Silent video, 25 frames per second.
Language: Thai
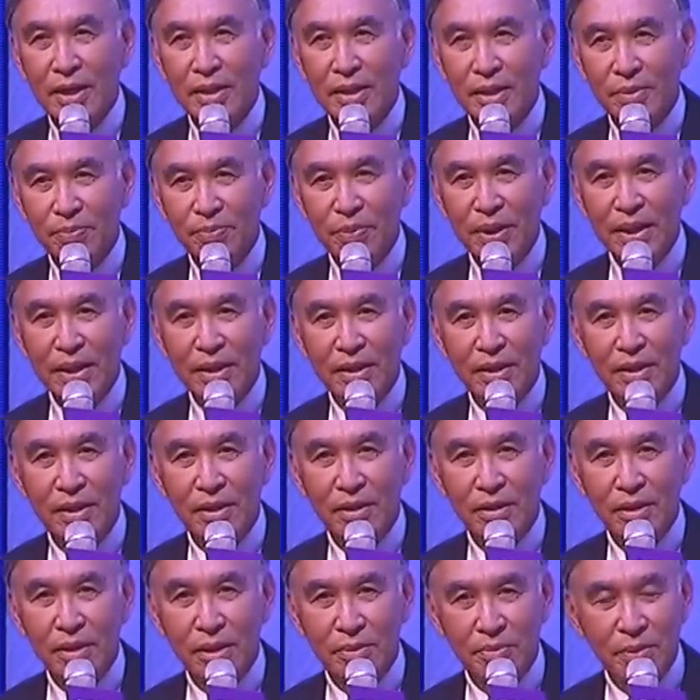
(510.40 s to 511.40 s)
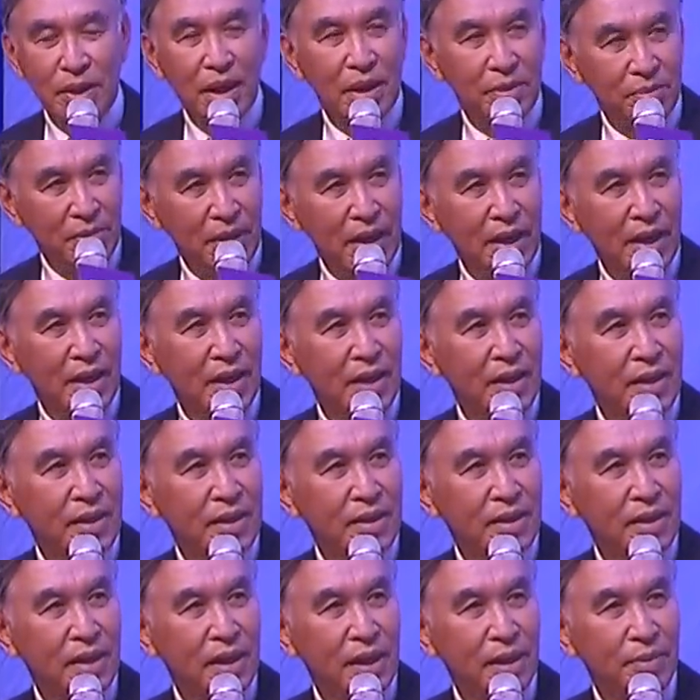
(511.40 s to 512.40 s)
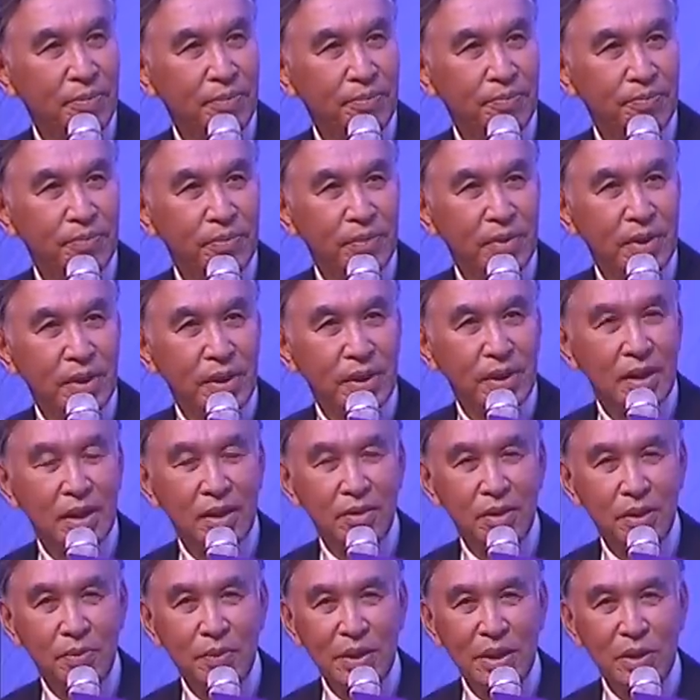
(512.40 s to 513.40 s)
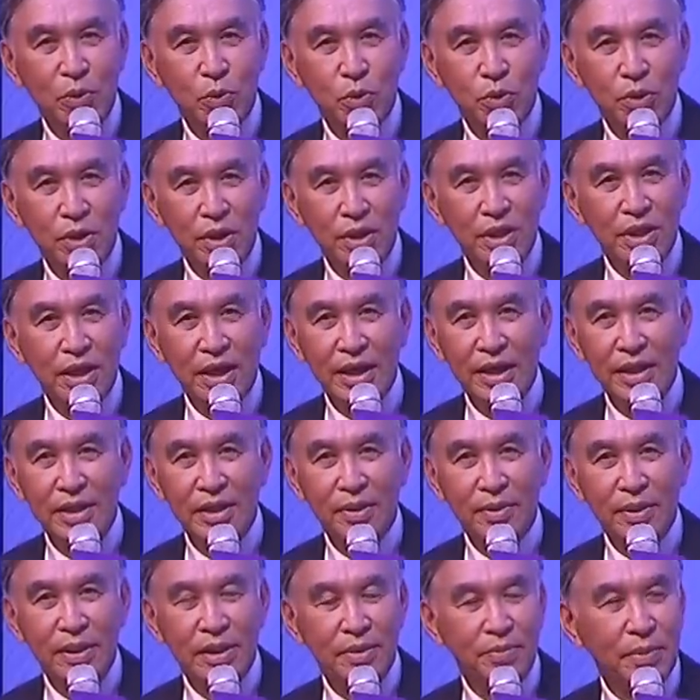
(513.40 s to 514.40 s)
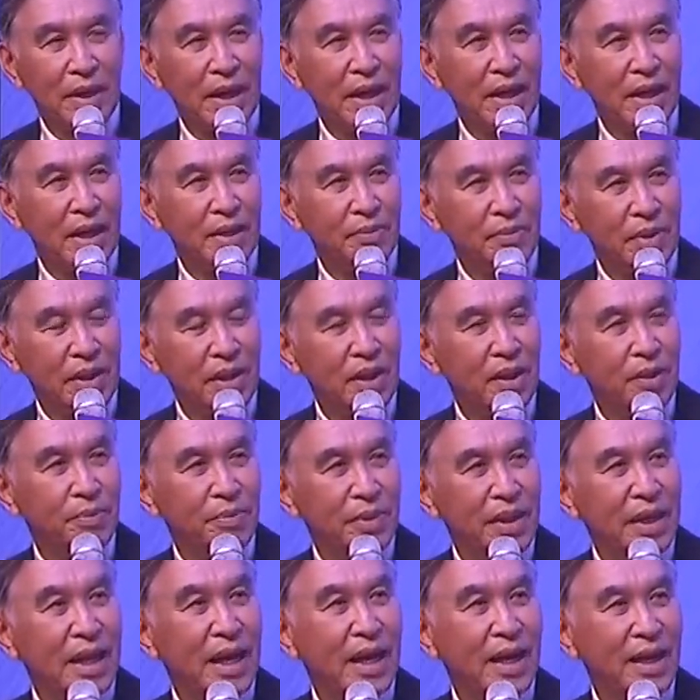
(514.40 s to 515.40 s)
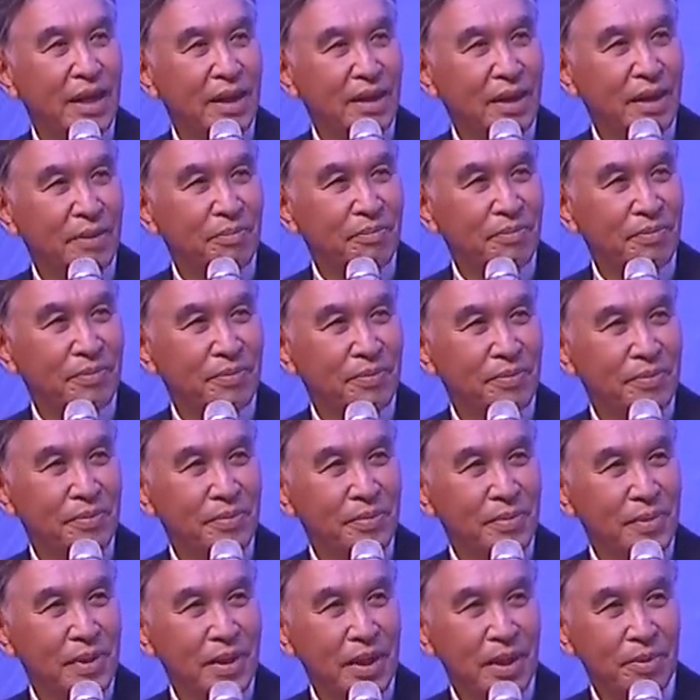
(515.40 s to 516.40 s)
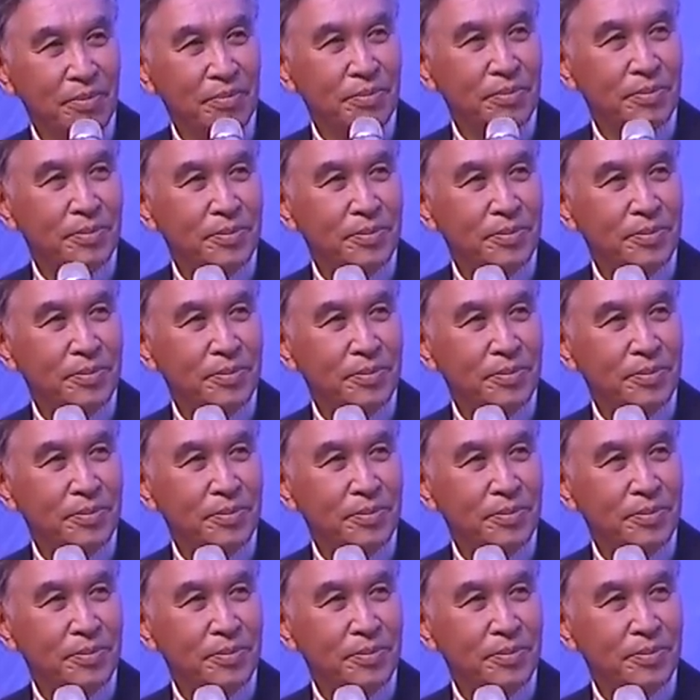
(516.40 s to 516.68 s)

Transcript: จำเป็นแล้วก็สำคัญมากนะครับแต่เราจะไปอยู่เฉยๆสบายๆเหมือนเดิมไม่ได้นะครับครับ